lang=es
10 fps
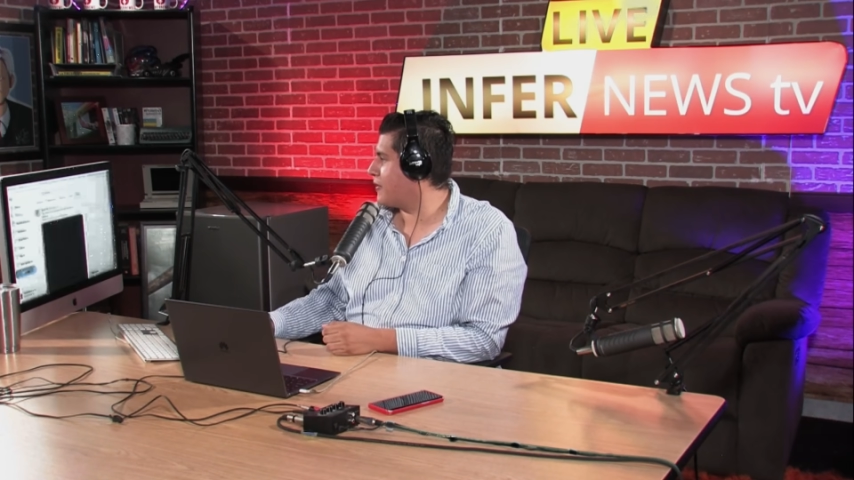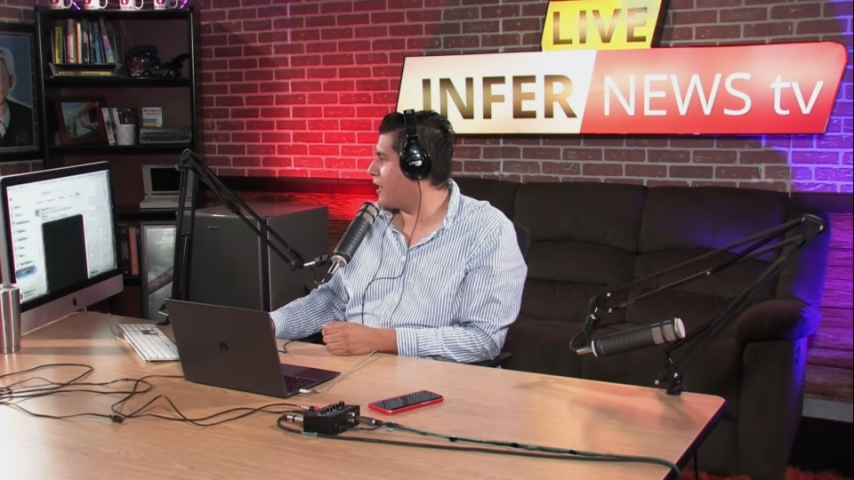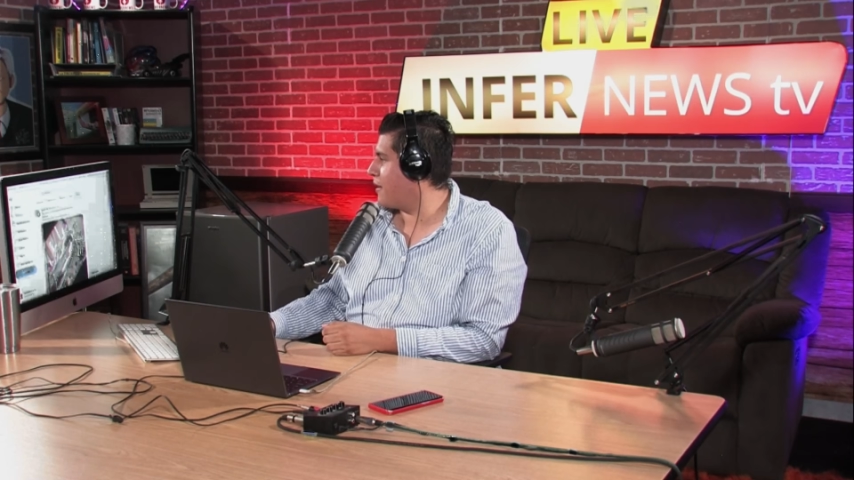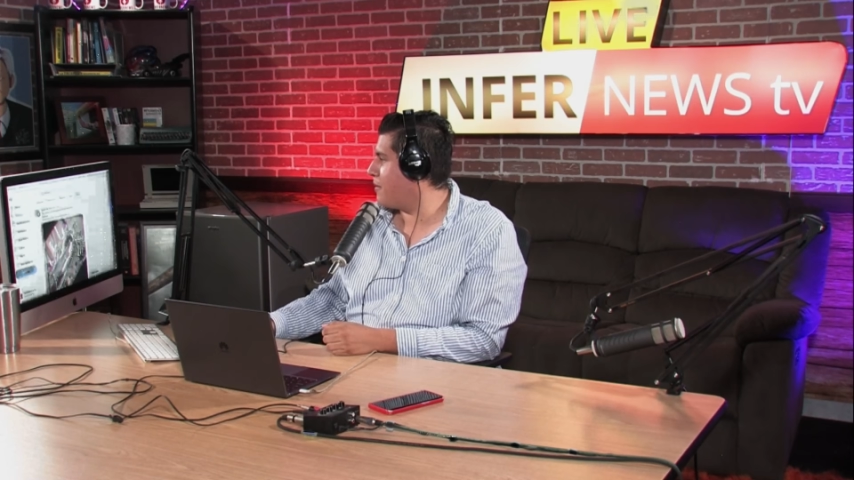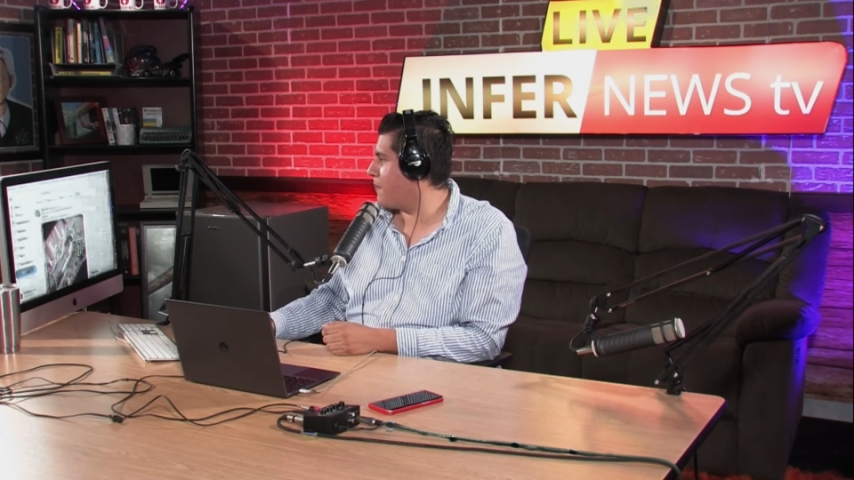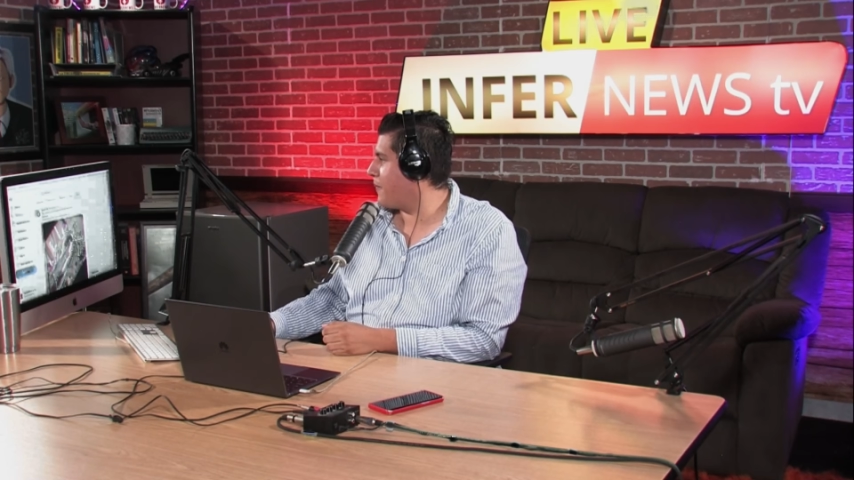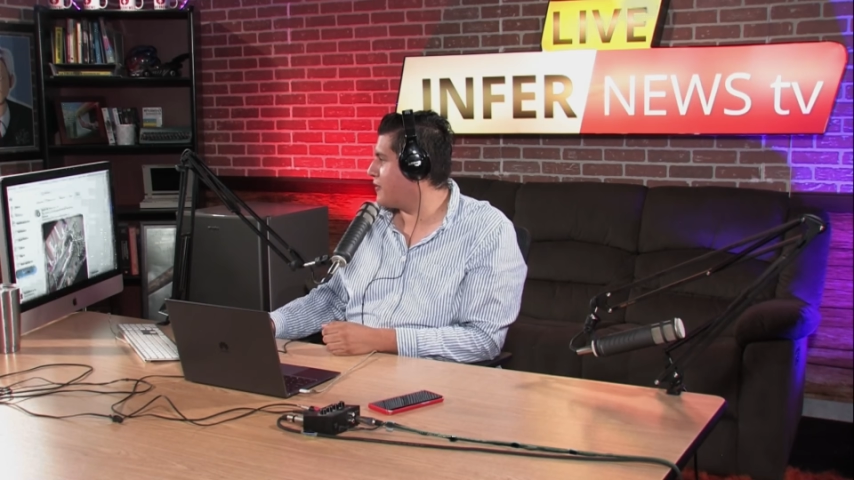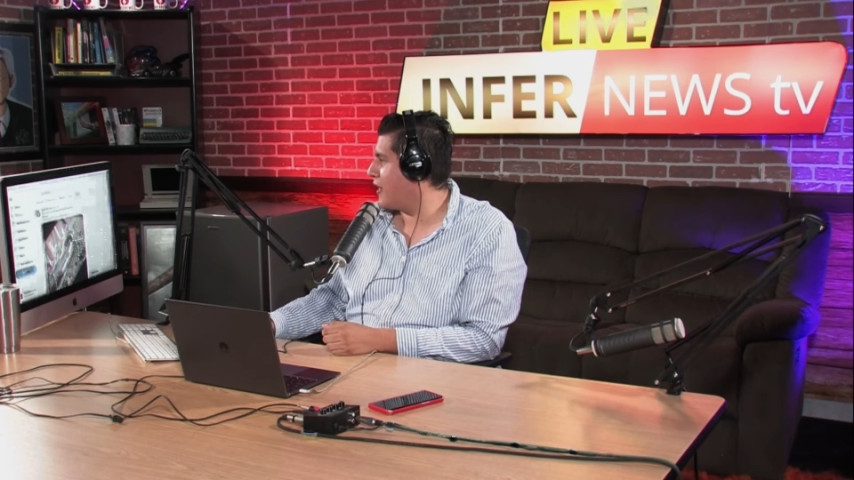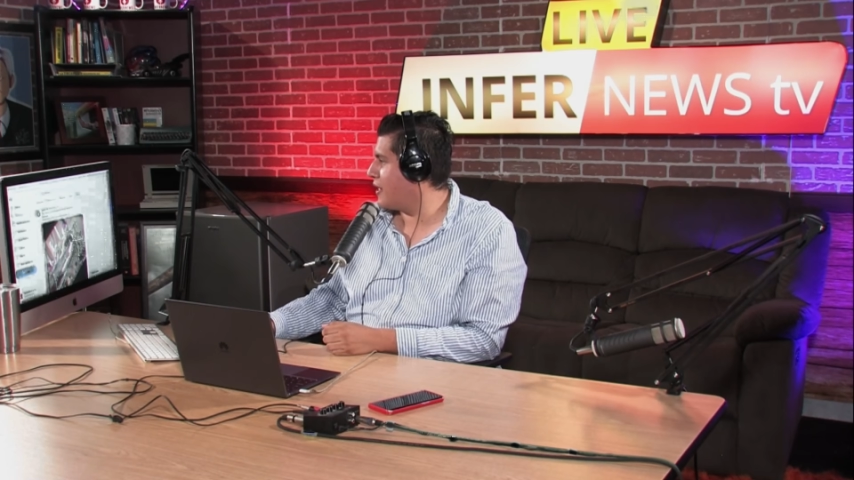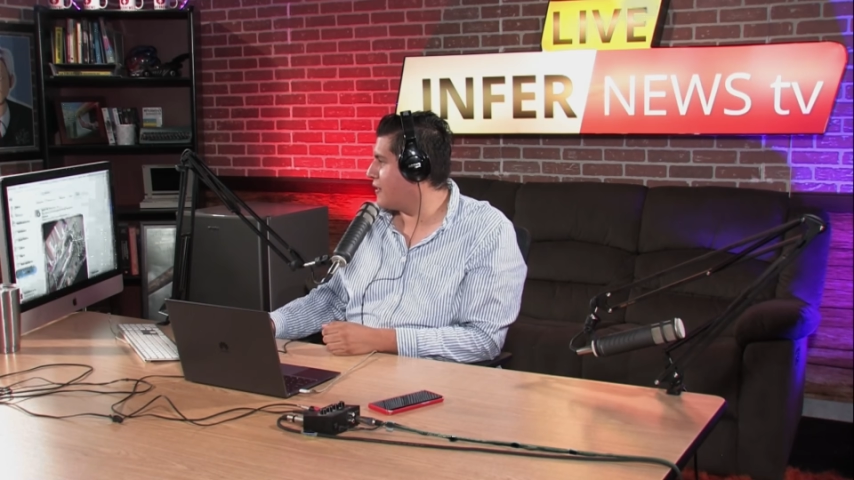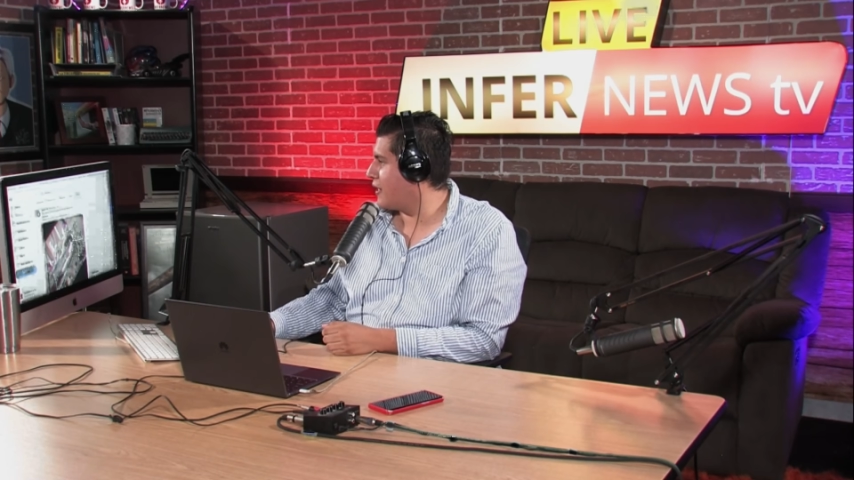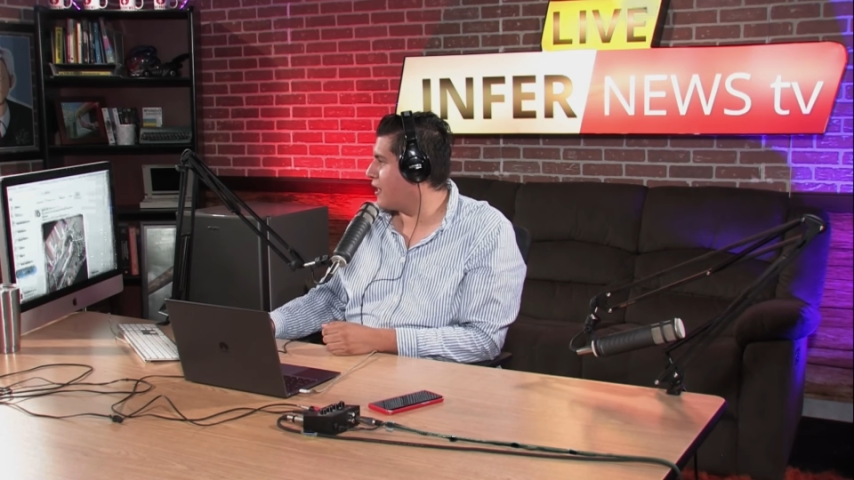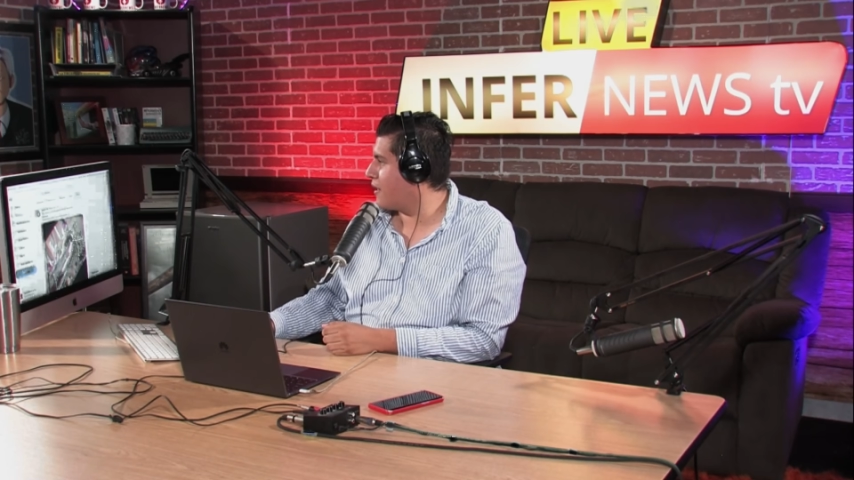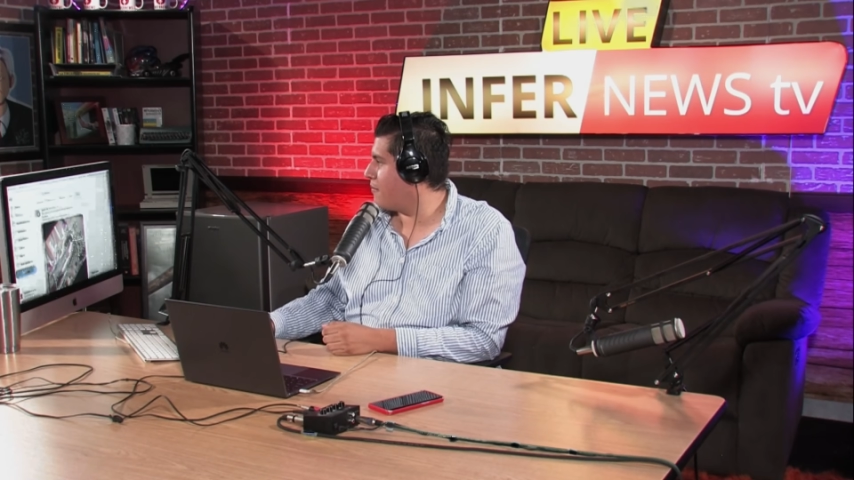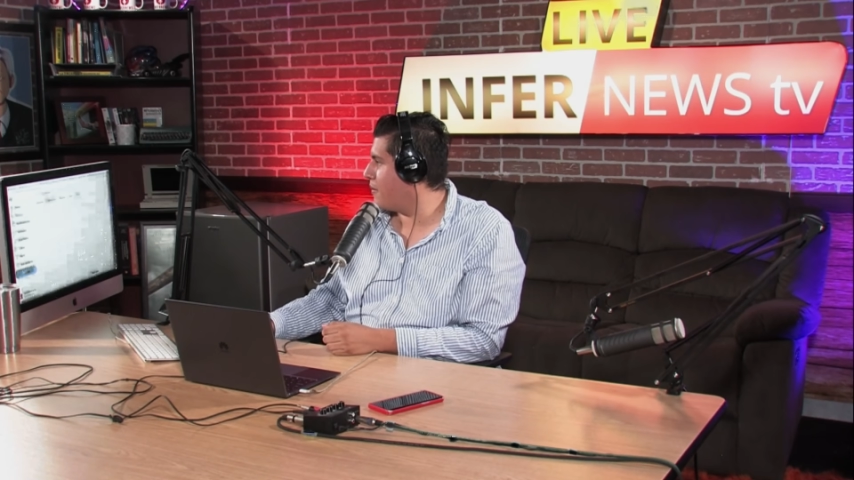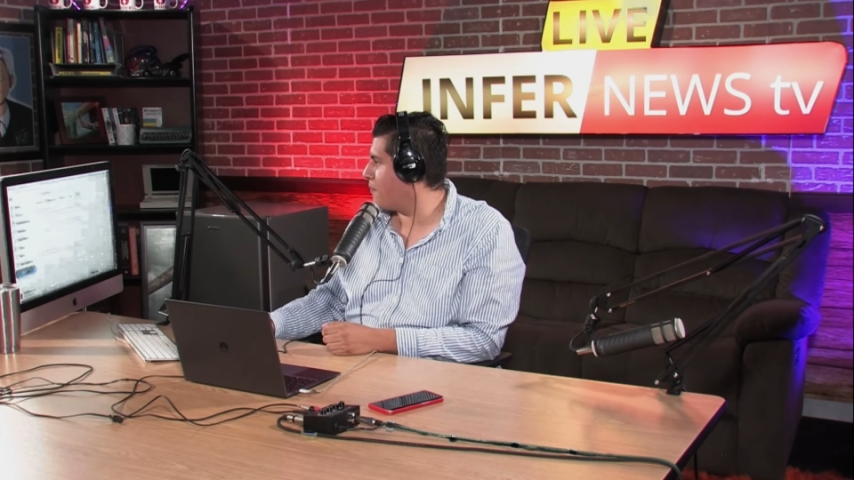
Ténganme paciencia, ténganme